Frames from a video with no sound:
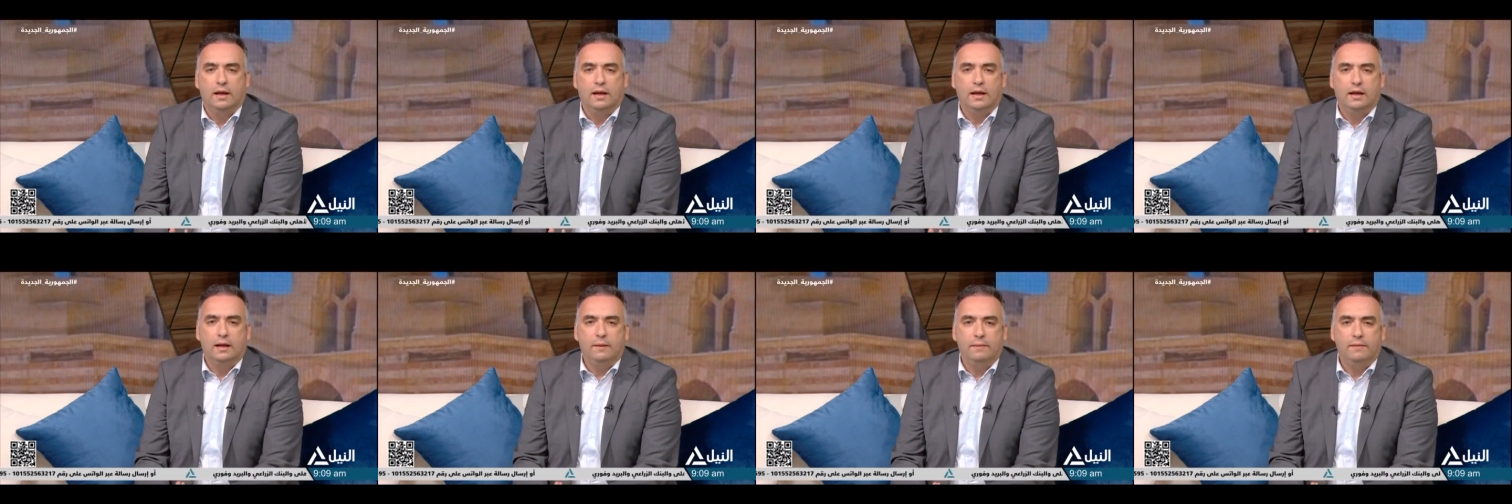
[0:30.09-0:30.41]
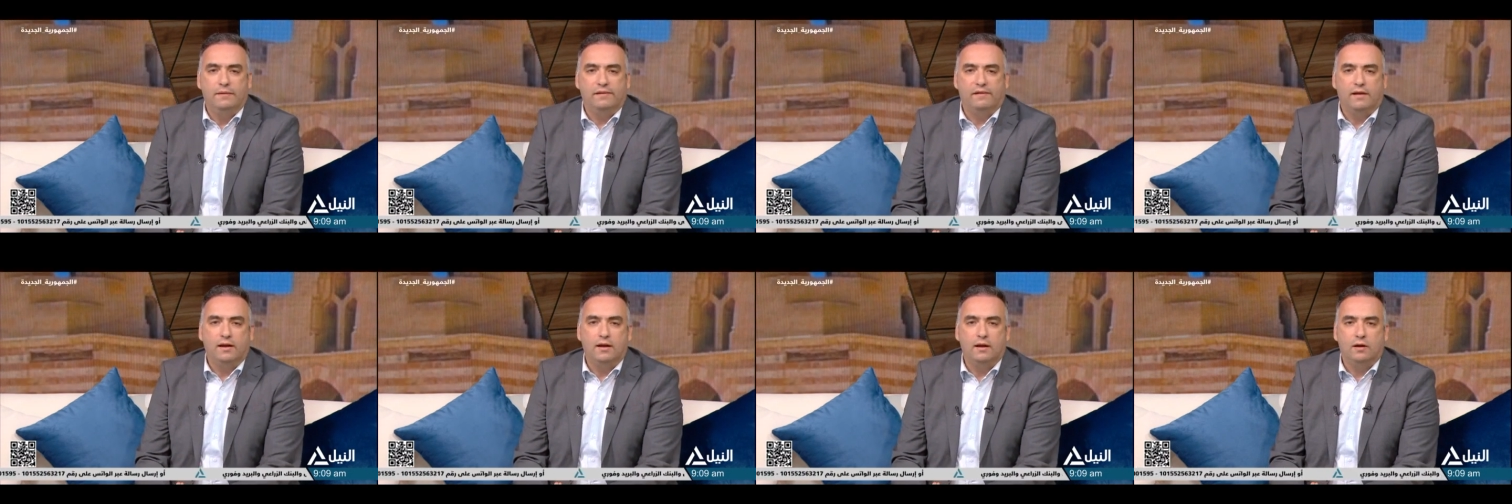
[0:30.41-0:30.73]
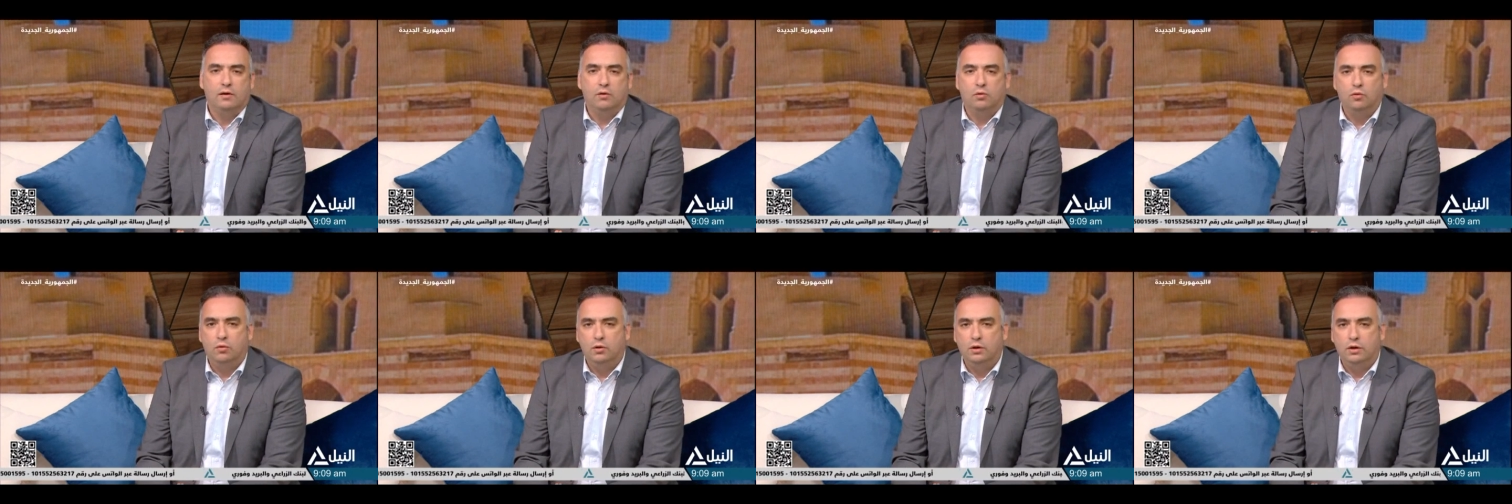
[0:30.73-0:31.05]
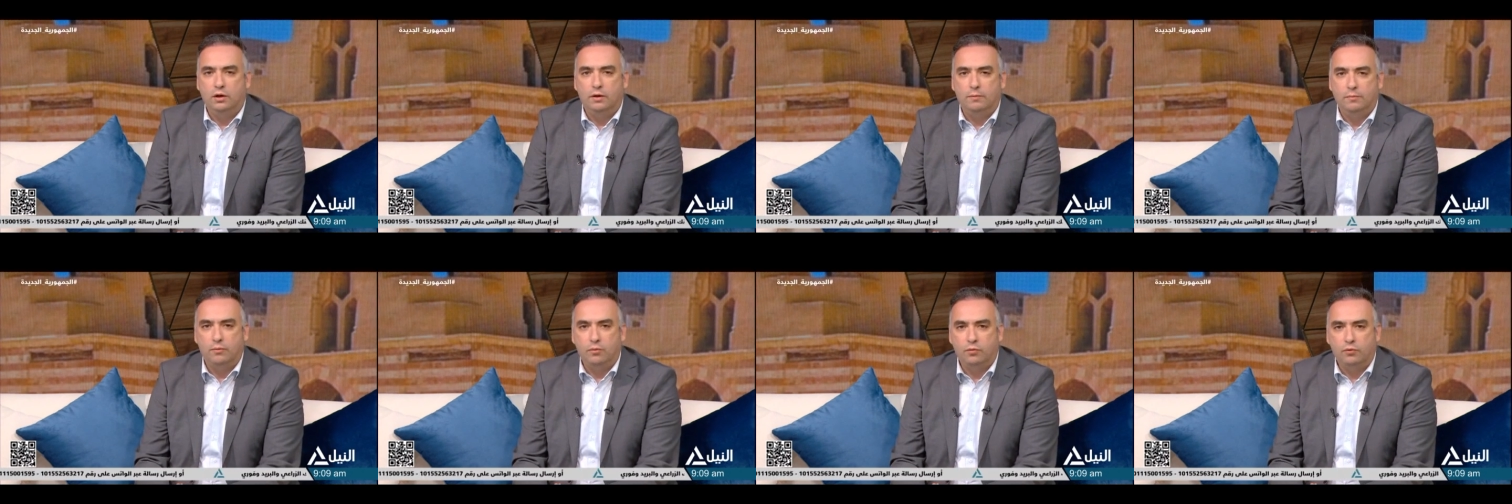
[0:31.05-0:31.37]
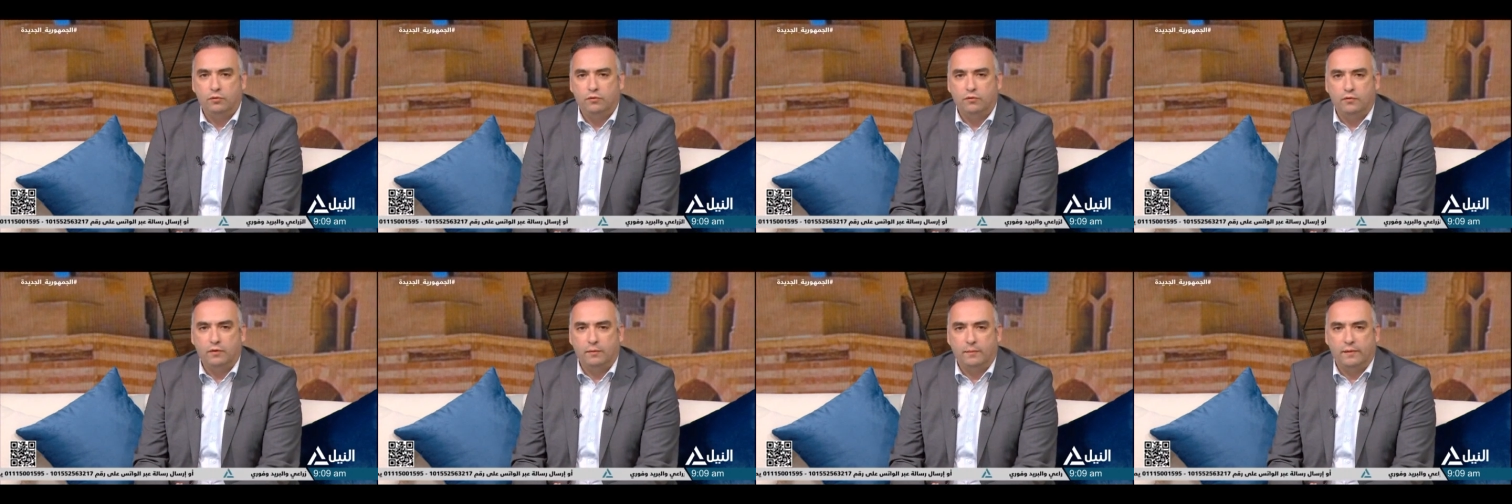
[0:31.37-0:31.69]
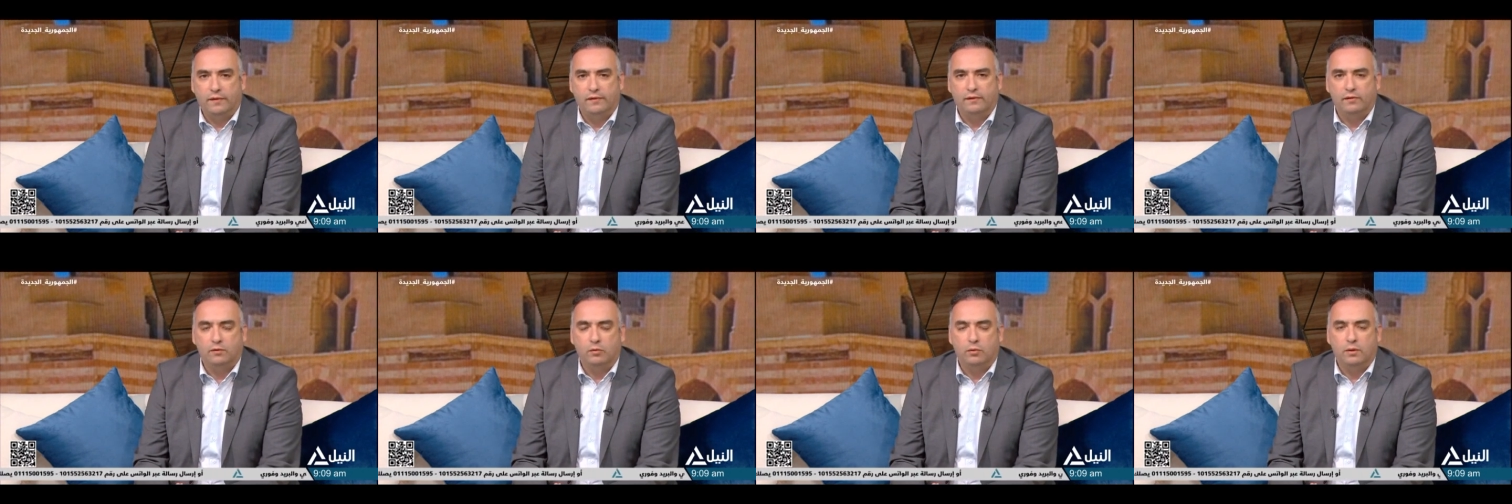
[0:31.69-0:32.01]
اللي بيزين كل البيوت في
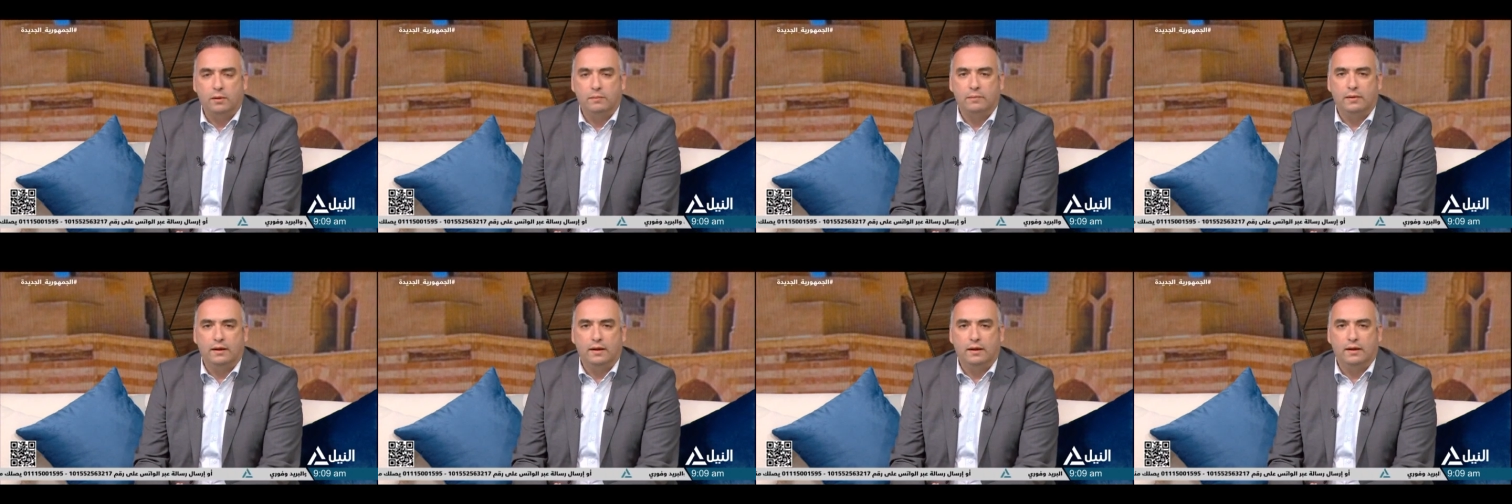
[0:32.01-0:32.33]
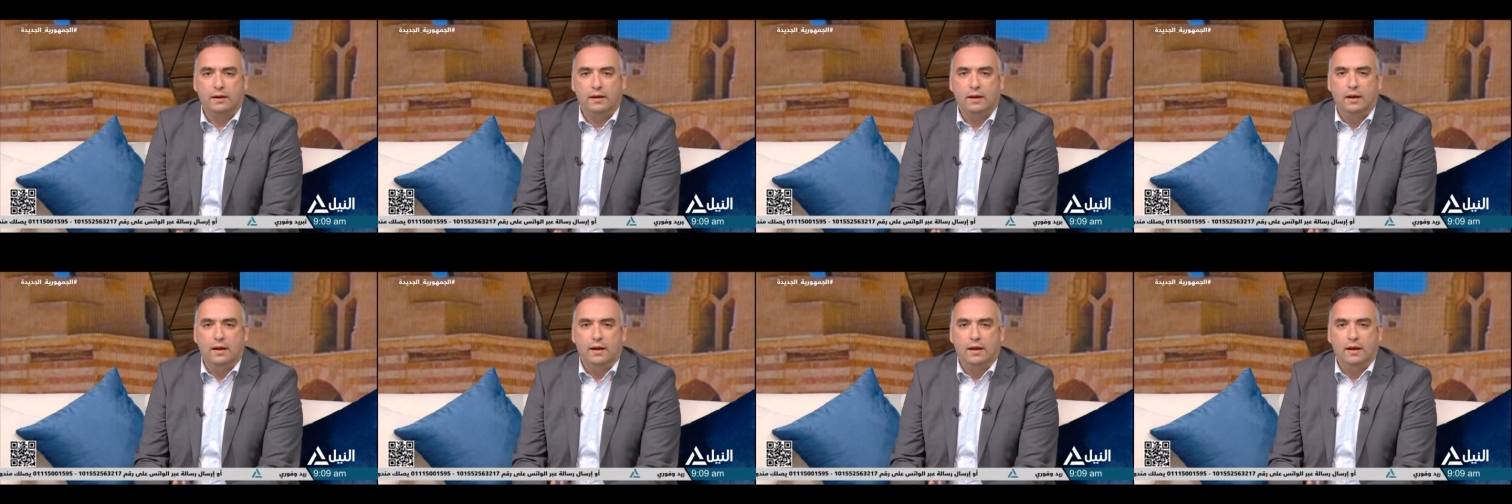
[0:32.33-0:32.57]
مصر ويمكن